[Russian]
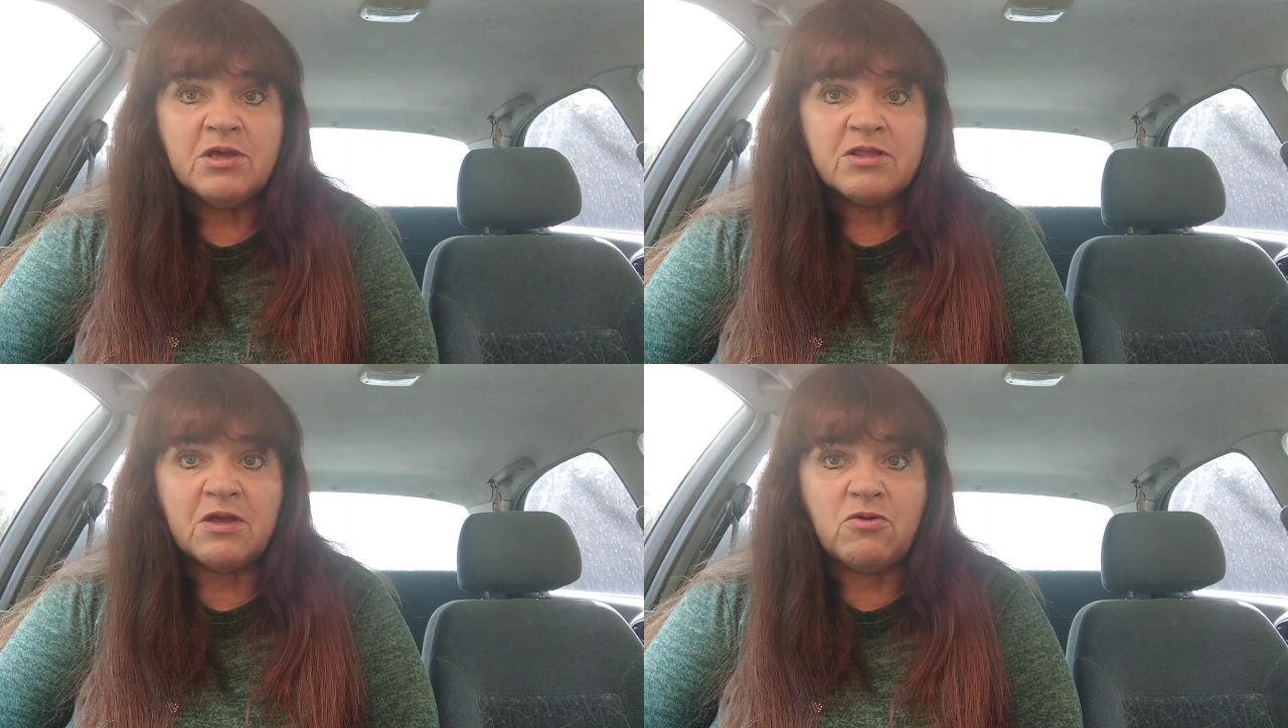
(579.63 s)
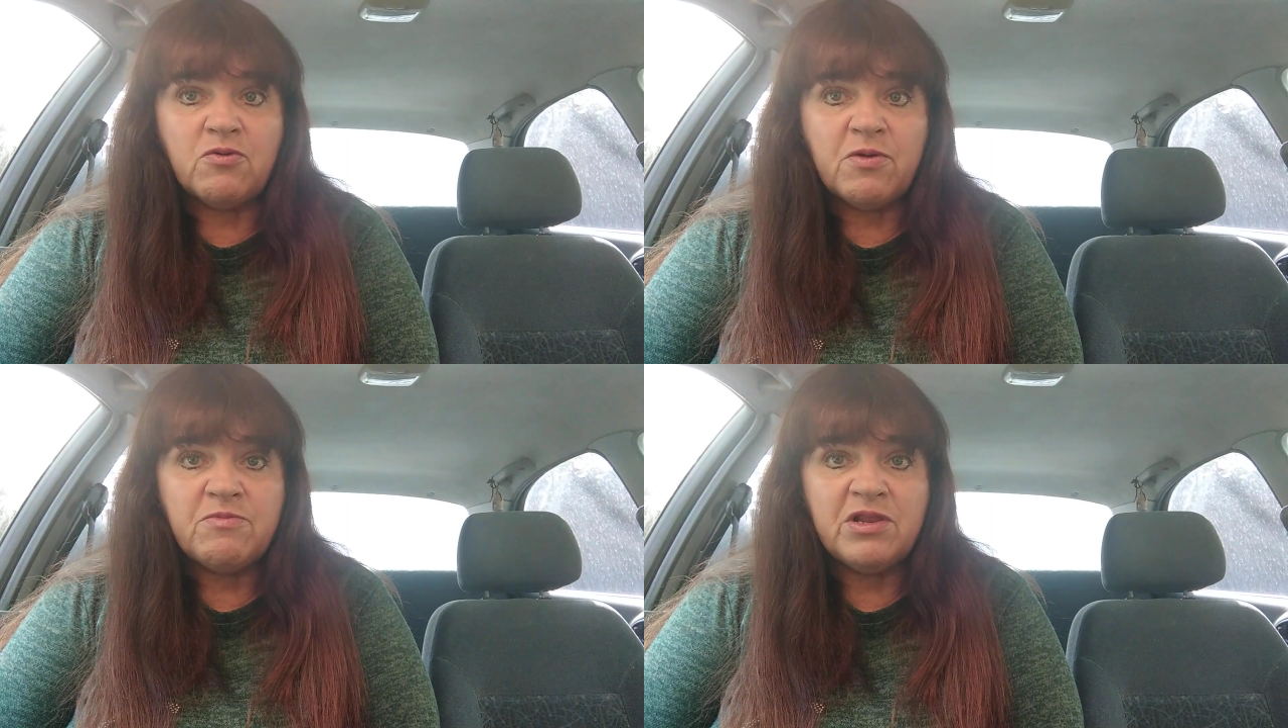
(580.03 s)
С
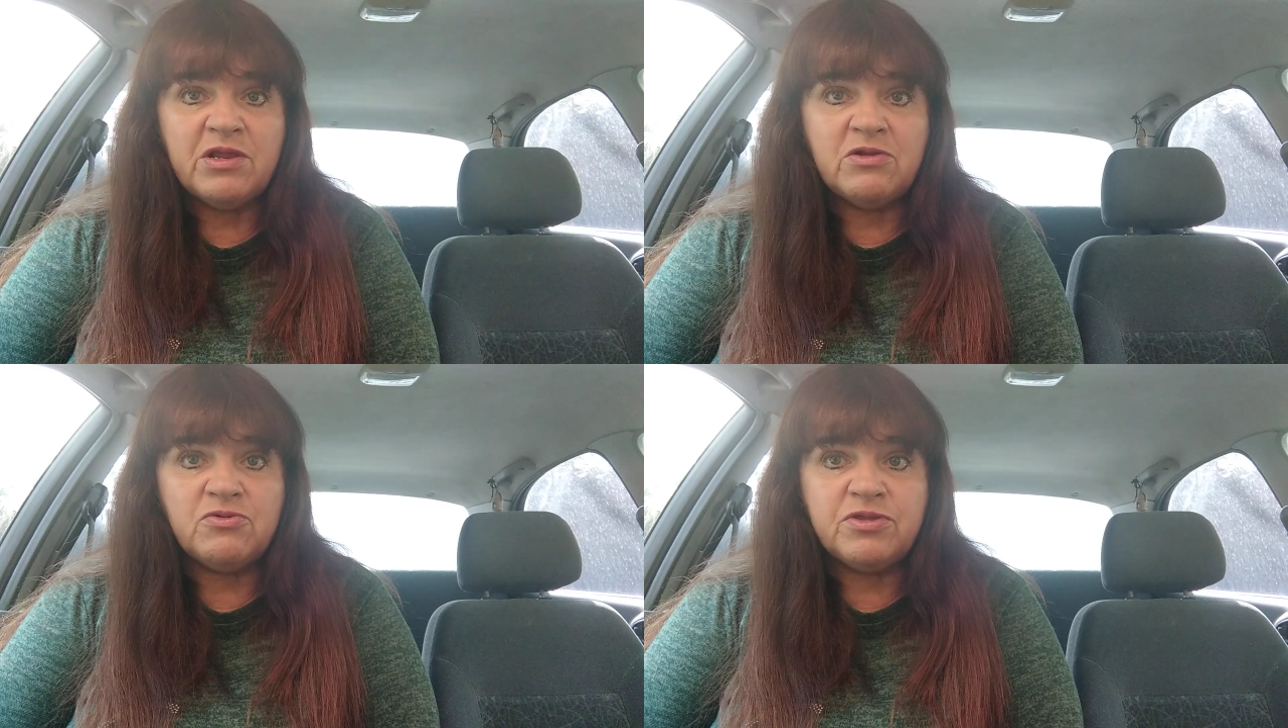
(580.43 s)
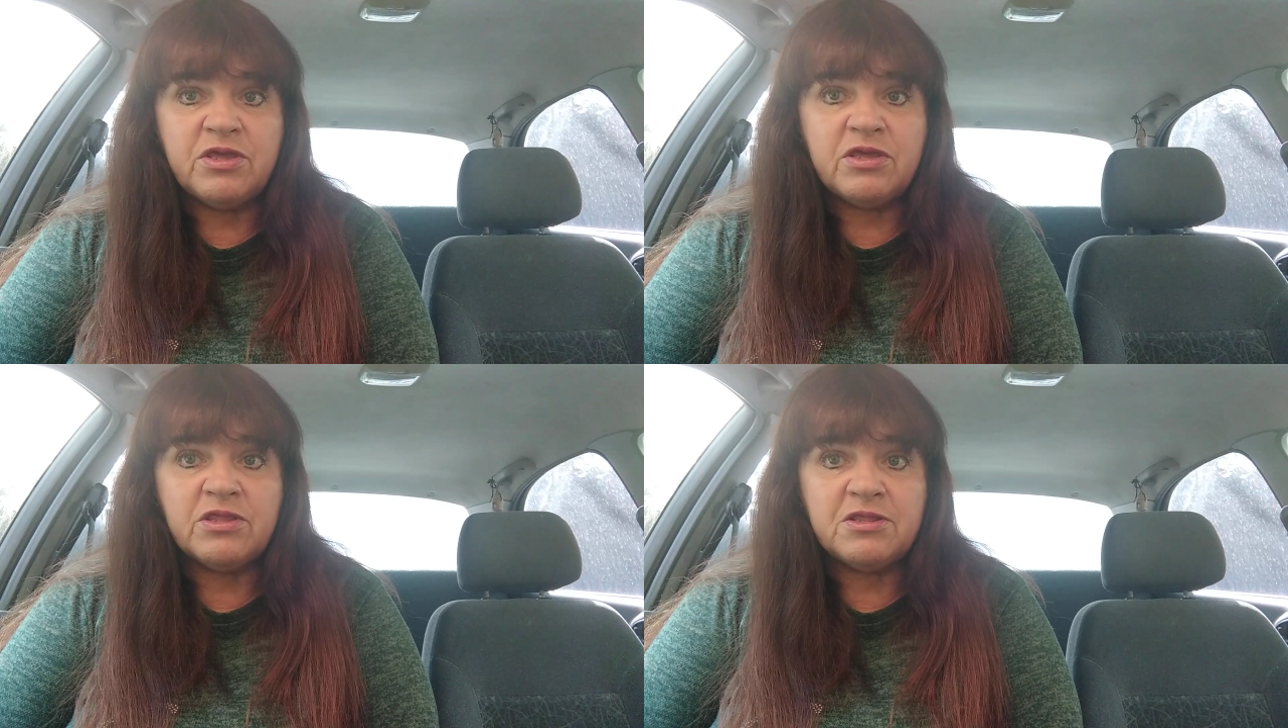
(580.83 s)
такой фамилией
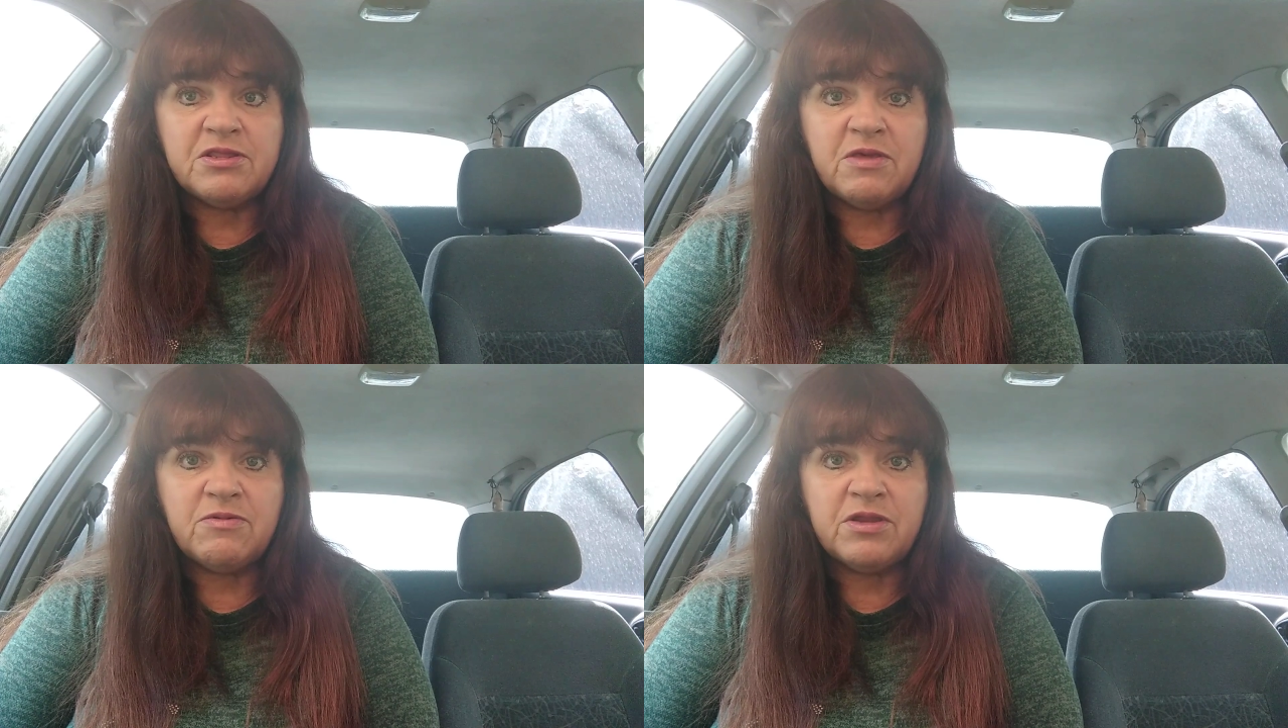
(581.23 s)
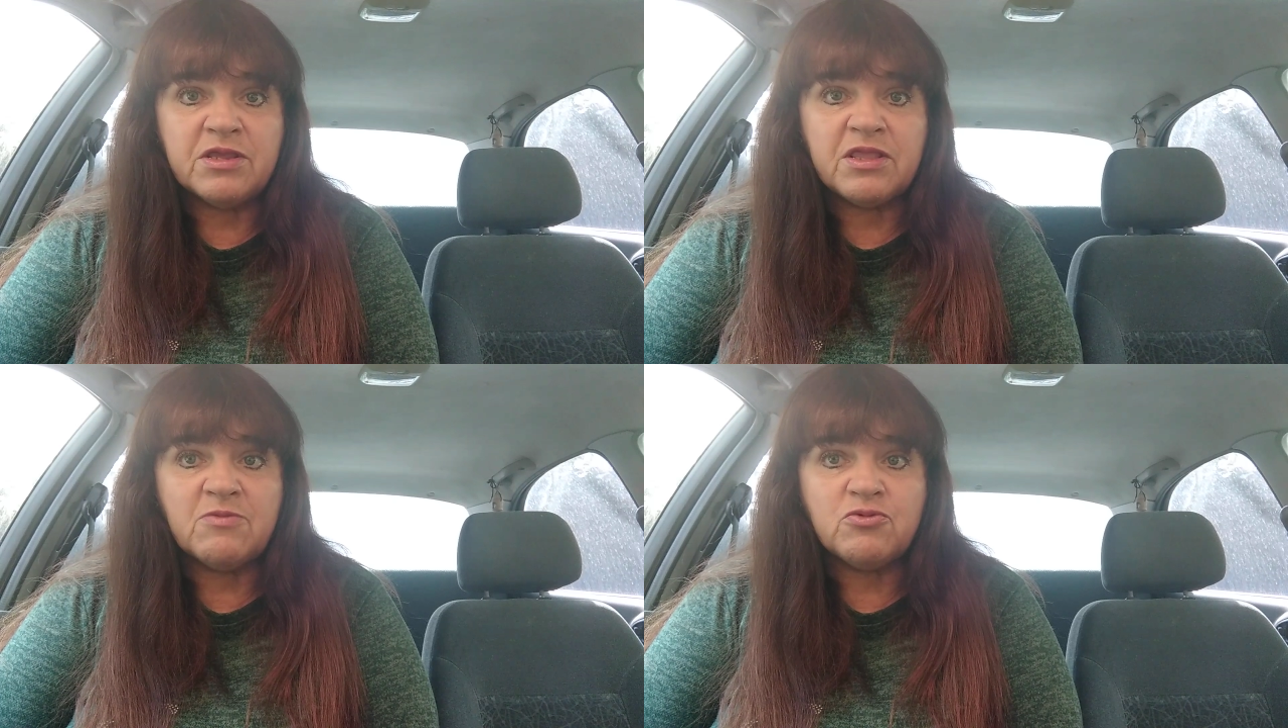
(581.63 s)
людей на
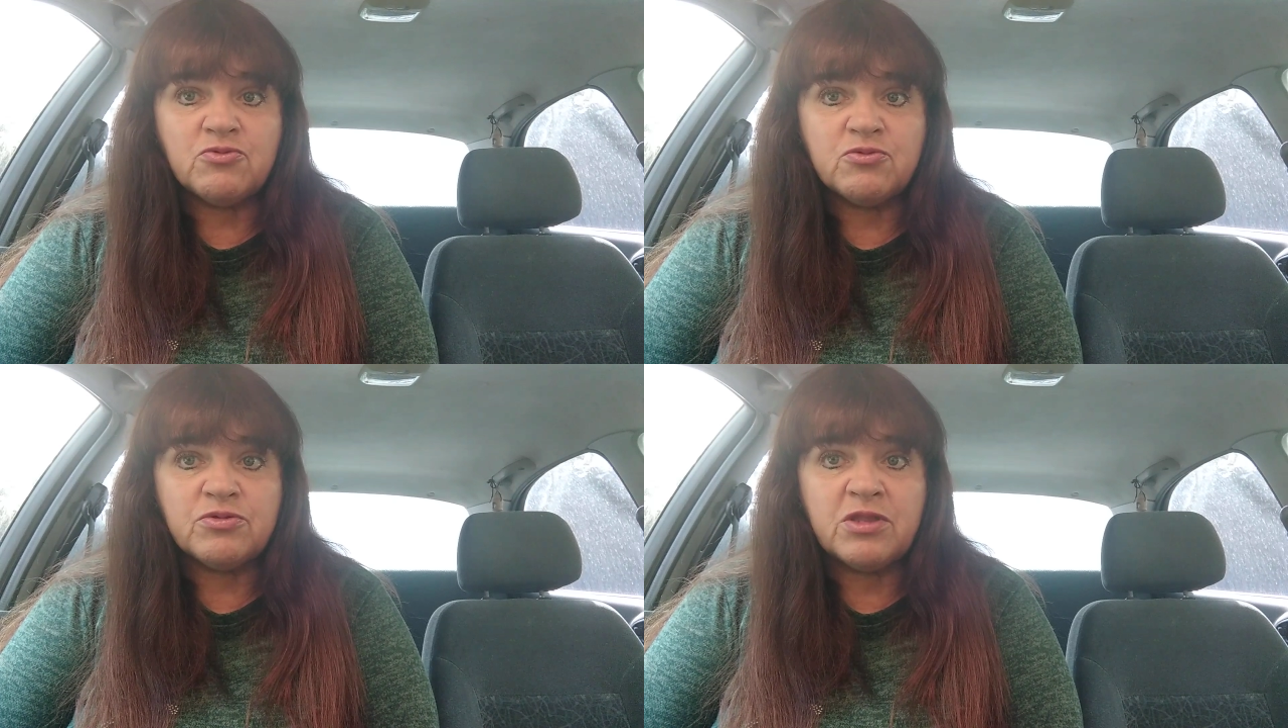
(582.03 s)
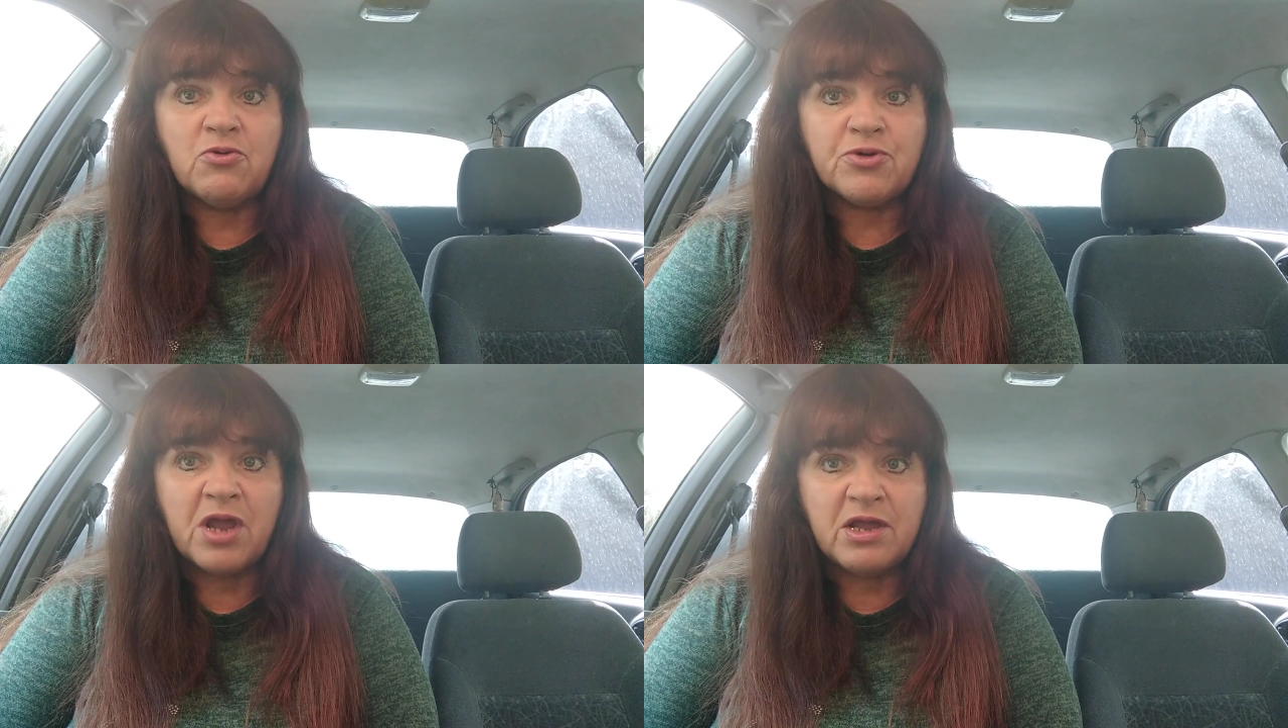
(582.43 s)
севере, там, ну,
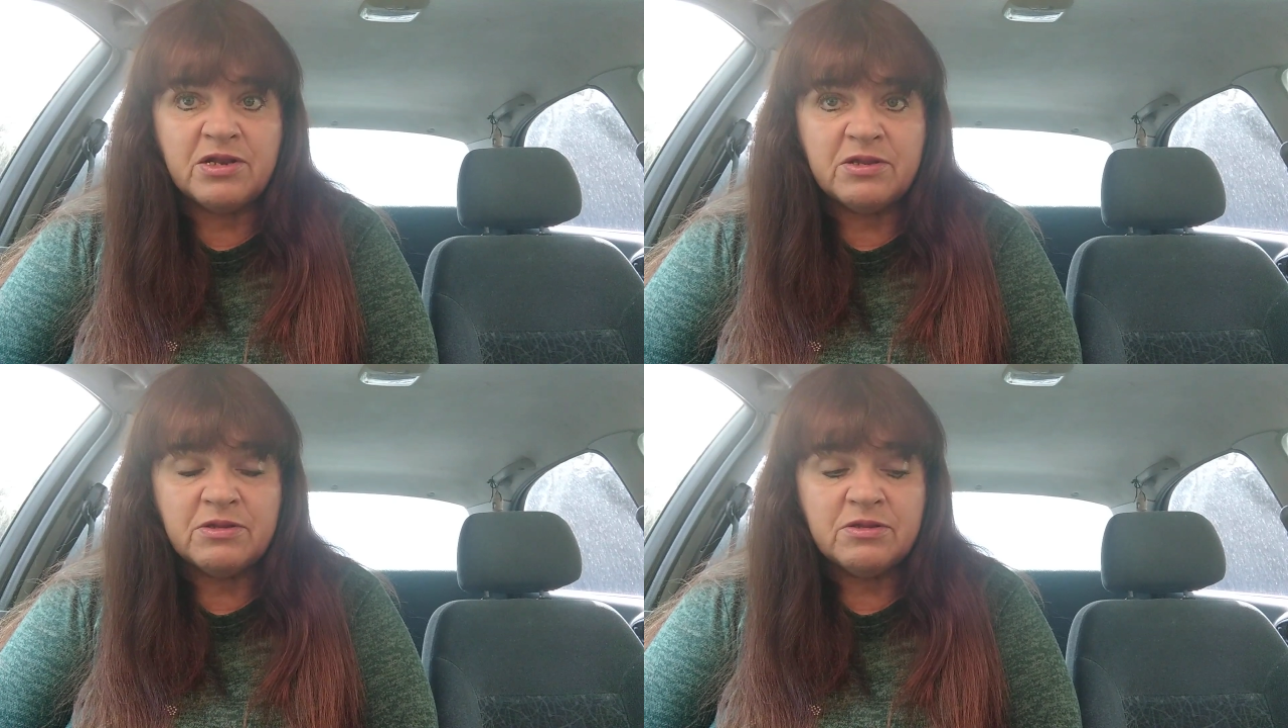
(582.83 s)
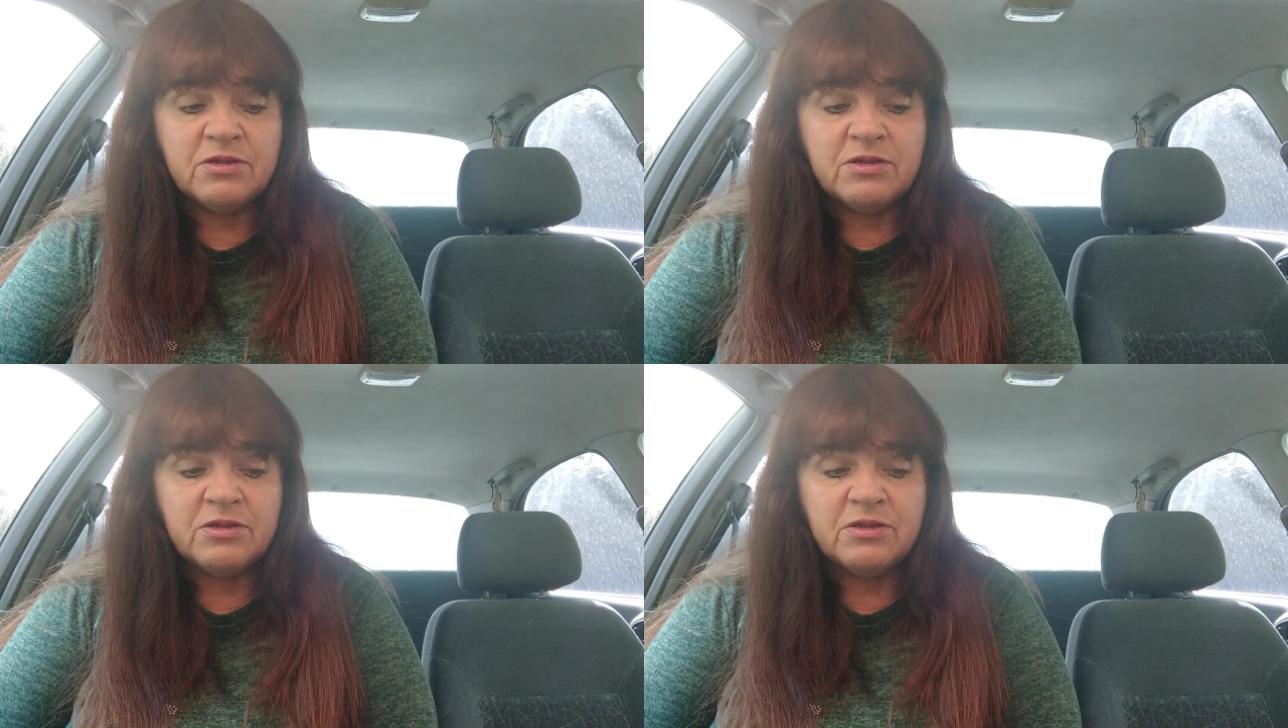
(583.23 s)
на Урале,